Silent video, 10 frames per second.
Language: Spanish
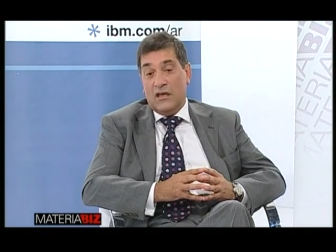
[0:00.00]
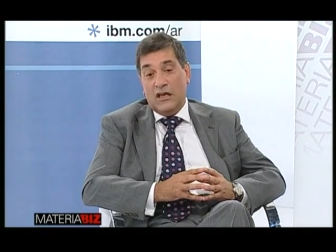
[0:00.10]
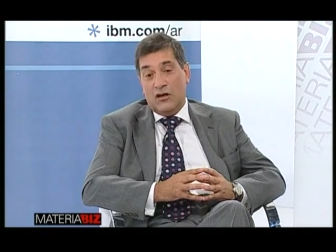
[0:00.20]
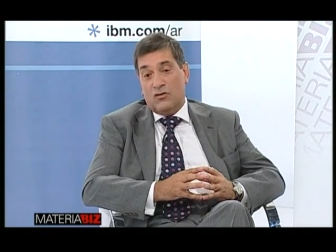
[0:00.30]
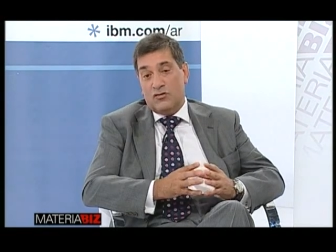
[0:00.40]

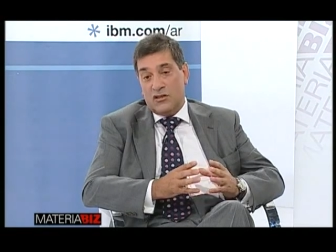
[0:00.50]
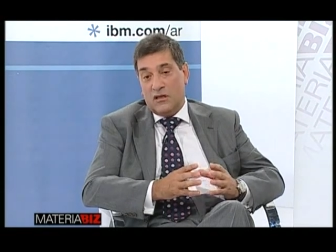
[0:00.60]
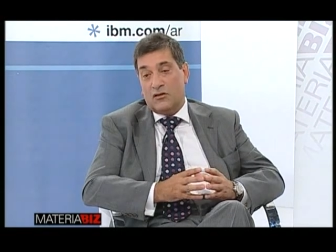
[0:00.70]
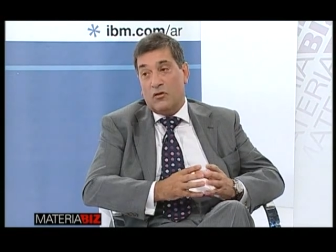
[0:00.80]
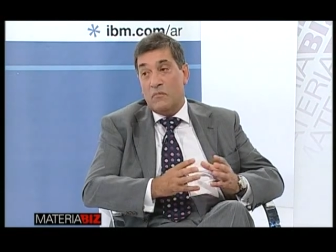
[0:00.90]
y con
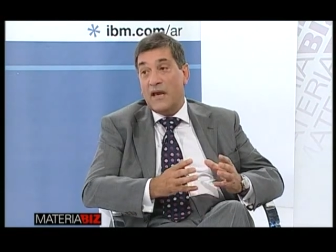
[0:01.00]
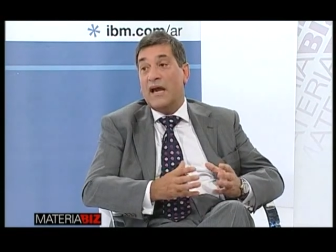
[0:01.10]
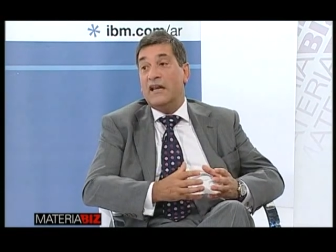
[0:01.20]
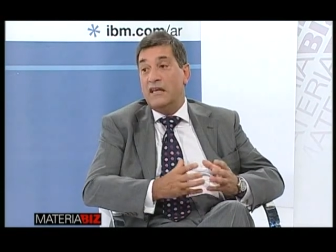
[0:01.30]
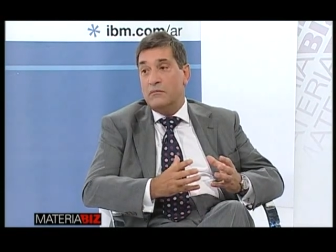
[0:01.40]
ciertos
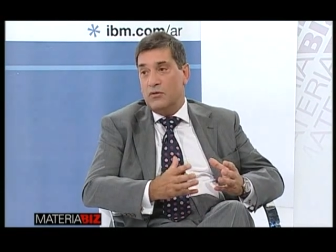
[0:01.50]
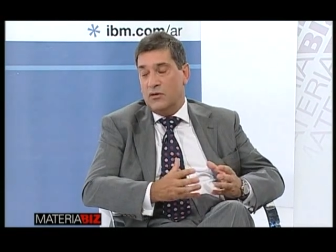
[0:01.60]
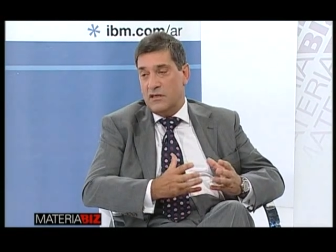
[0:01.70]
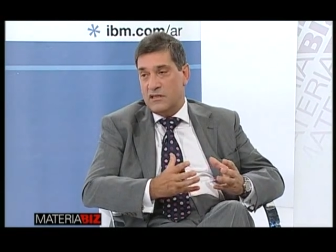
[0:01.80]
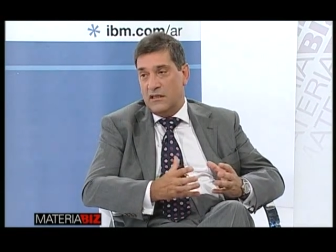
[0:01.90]
mecanismos
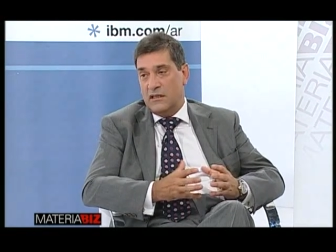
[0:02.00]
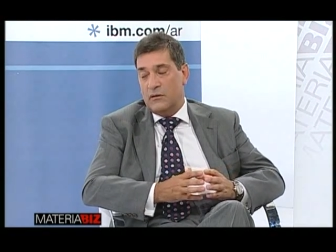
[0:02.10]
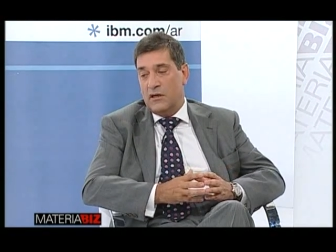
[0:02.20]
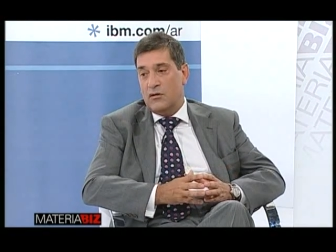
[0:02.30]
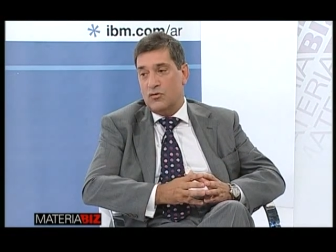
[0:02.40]
de
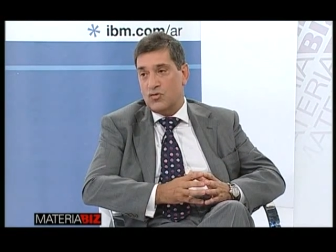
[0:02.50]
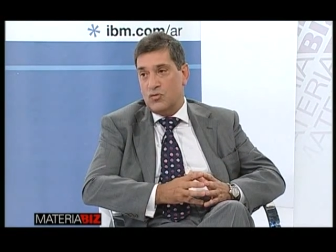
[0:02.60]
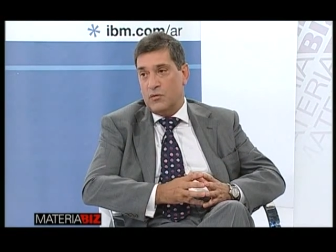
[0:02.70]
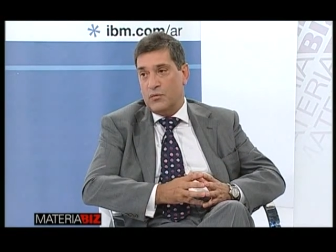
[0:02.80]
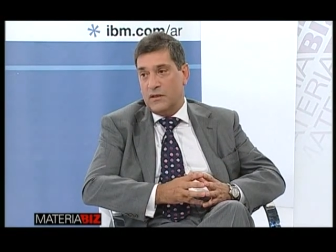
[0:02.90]
incentivar el
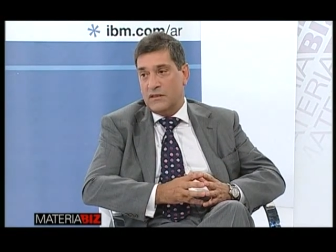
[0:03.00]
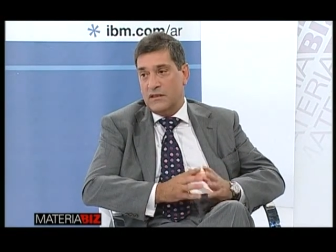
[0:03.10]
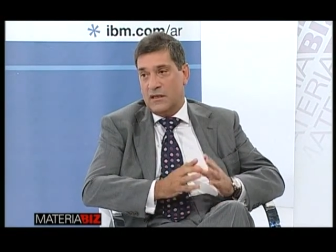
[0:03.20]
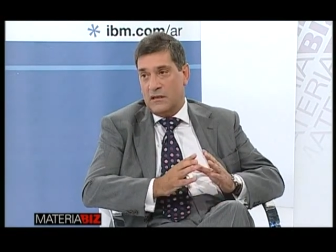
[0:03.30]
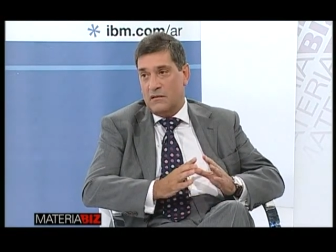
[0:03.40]
consumo puede
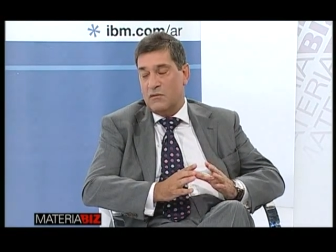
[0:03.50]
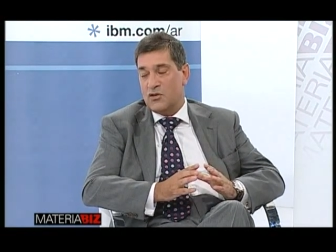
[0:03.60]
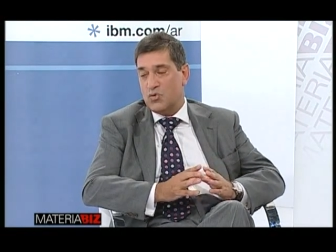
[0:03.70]
ser más